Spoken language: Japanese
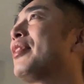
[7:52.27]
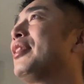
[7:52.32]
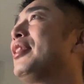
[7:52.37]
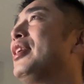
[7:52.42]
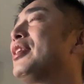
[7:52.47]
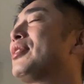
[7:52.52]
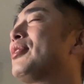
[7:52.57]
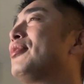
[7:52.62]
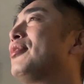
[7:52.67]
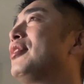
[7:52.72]

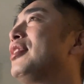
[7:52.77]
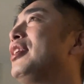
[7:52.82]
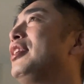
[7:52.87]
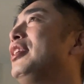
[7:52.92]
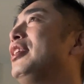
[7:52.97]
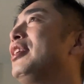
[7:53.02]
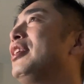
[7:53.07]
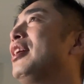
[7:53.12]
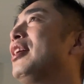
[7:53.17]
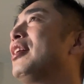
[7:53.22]
でそんな
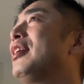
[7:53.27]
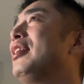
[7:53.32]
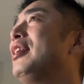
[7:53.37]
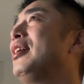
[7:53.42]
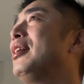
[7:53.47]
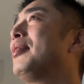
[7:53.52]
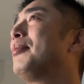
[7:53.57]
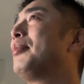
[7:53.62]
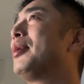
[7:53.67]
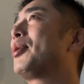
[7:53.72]
人間が
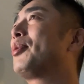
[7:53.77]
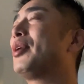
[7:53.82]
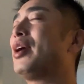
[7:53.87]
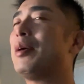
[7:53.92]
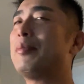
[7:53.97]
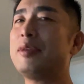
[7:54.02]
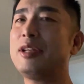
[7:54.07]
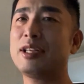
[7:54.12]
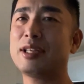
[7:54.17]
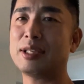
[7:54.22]
ね、まあ、これ
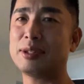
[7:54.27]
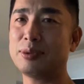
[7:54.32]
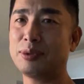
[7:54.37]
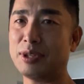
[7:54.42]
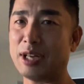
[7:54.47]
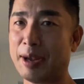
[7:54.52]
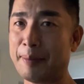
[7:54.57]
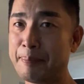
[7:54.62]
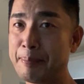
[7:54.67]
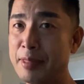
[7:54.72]
アメリカのほ
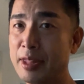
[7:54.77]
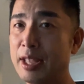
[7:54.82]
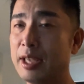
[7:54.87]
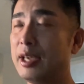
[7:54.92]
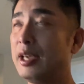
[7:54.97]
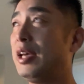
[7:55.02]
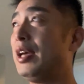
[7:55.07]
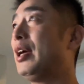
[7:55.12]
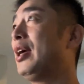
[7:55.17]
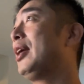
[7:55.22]
ら
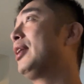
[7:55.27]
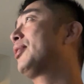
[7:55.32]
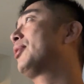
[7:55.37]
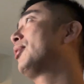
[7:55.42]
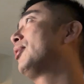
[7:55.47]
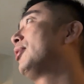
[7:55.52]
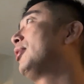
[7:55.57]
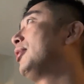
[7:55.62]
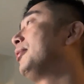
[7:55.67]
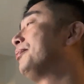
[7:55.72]
えっ、
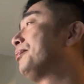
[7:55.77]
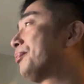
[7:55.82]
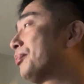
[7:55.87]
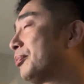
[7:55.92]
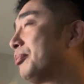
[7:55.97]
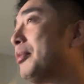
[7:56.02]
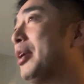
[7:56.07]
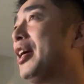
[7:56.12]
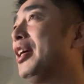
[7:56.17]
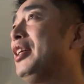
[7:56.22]
と
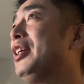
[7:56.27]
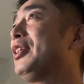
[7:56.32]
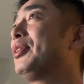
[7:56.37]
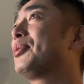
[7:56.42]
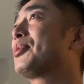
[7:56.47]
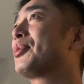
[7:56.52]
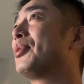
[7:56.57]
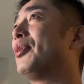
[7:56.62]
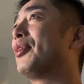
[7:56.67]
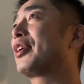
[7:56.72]
まあ、
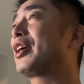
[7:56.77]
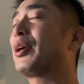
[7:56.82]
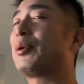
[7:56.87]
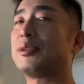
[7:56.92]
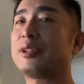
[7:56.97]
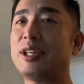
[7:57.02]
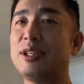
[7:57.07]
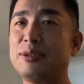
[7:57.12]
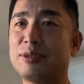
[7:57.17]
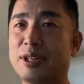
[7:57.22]
エリート層結構
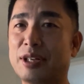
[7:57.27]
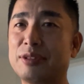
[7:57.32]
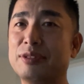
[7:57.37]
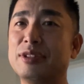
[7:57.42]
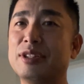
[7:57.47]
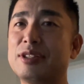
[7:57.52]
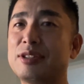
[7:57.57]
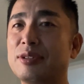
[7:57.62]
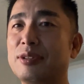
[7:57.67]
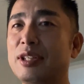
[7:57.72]
体力あるん
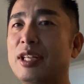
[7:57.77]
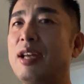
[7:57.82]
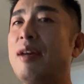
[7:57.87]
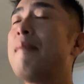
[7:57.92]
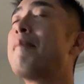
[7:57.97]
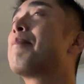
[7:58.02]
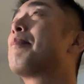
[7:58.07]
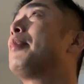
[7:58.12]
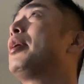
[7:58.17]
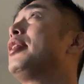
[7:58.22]
ですよね、
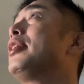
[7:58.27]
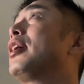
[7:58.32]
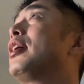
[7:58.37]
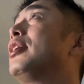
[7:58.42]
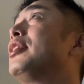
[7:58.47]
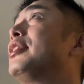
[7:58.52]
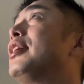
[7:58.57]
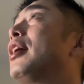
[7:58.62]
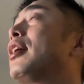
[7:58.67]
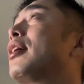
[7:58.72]
まあ、だか
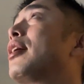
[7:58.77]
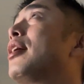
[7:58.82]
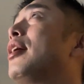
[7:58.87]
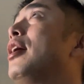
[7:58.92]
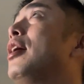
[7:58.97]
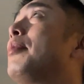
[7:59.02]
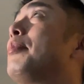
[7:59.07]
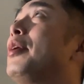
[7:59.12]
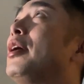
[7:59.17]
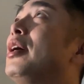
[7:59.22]
ら
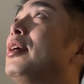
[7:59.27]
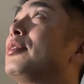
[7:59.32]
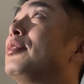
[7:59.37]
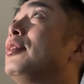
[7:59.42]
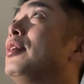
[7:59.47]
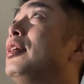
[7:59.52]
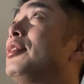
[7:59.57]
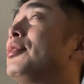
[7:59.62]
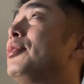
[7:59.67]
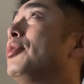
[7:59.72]
ザッカーバーグ
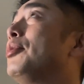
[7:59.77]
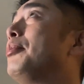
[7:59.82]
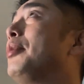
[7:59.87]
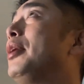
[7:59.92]
がその